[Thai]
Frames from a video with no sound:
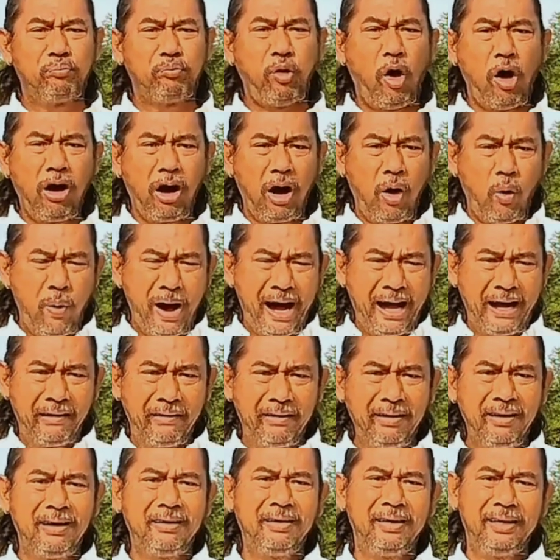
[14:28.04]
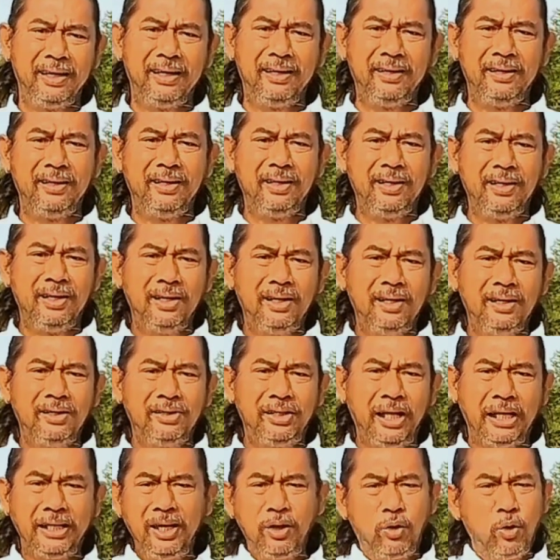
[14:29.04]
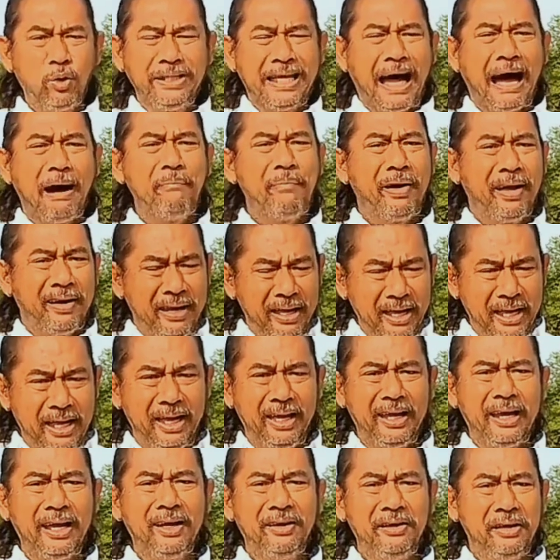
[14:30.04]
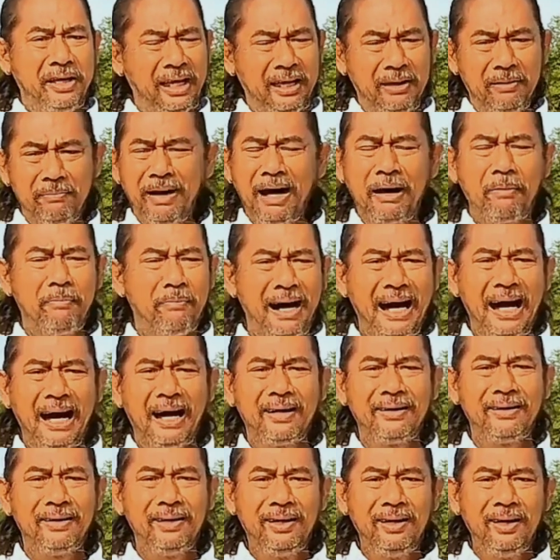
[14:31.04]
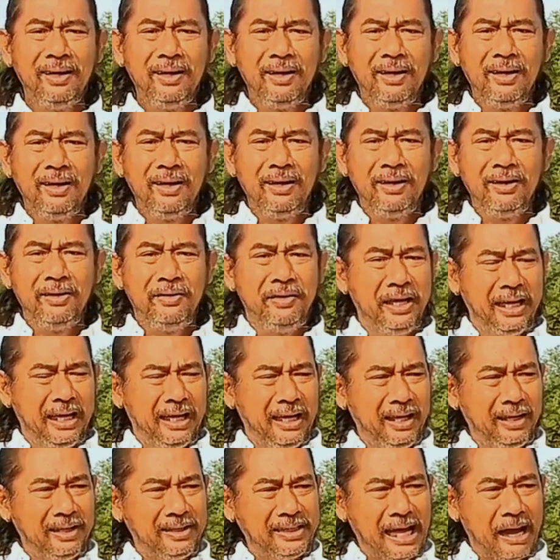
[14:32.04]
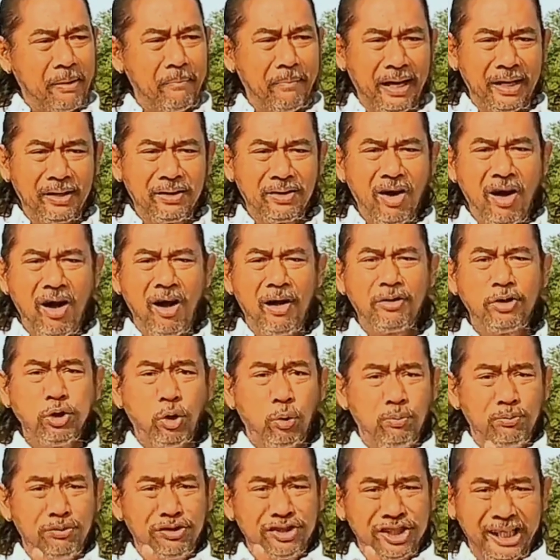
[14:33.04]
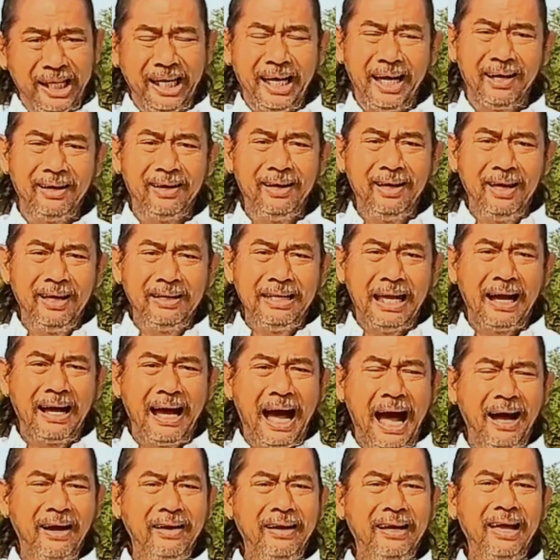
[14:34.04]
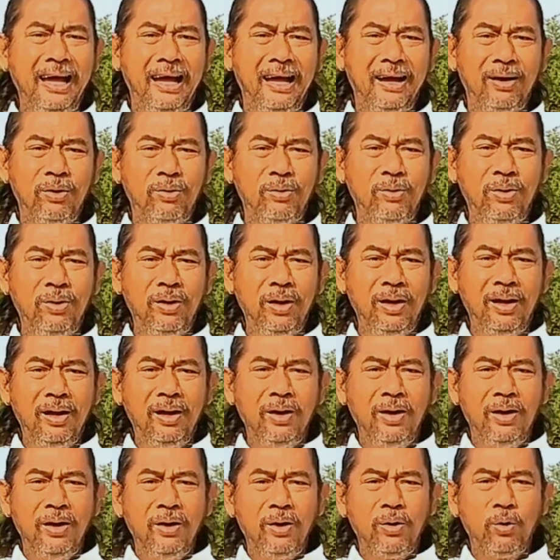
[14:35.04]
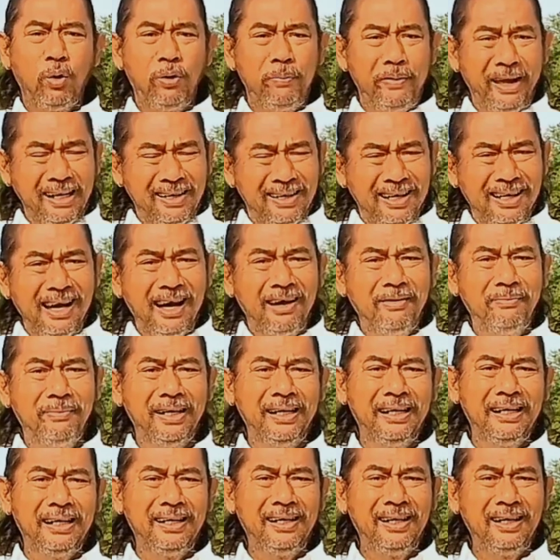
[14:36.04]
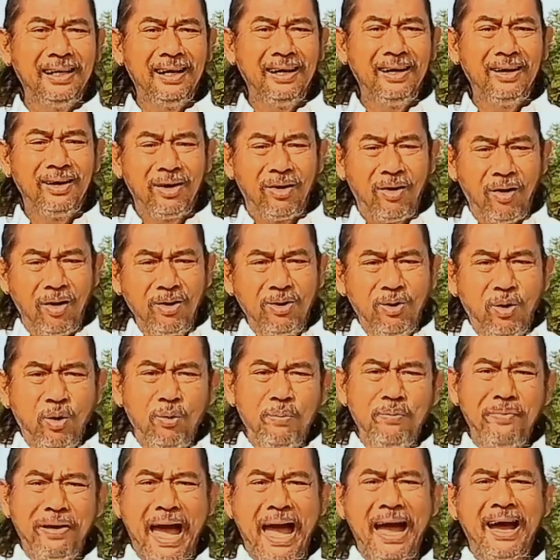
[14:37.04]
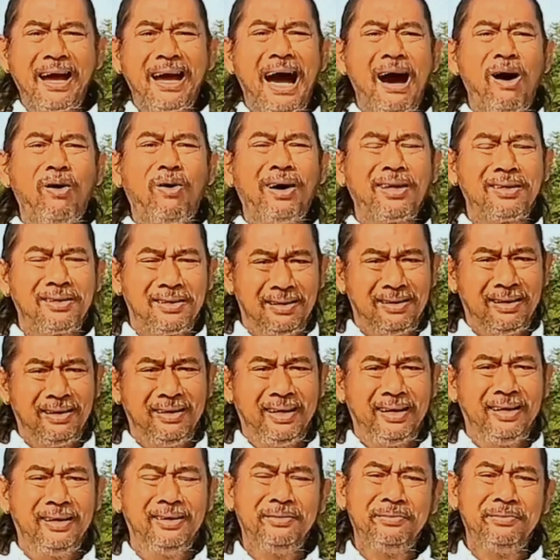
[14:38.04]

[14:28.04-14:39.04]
ต้องระวังเรื่องนี้ สิ่งที่คุณทำมาดีนะดีมากๆ ดีแต่มันก็สุ่มเสี่ยง อย่างครั้งเนี่ยคุณเป็นเครื่องมือของกลุ่มแก๊งก้าวกระเทย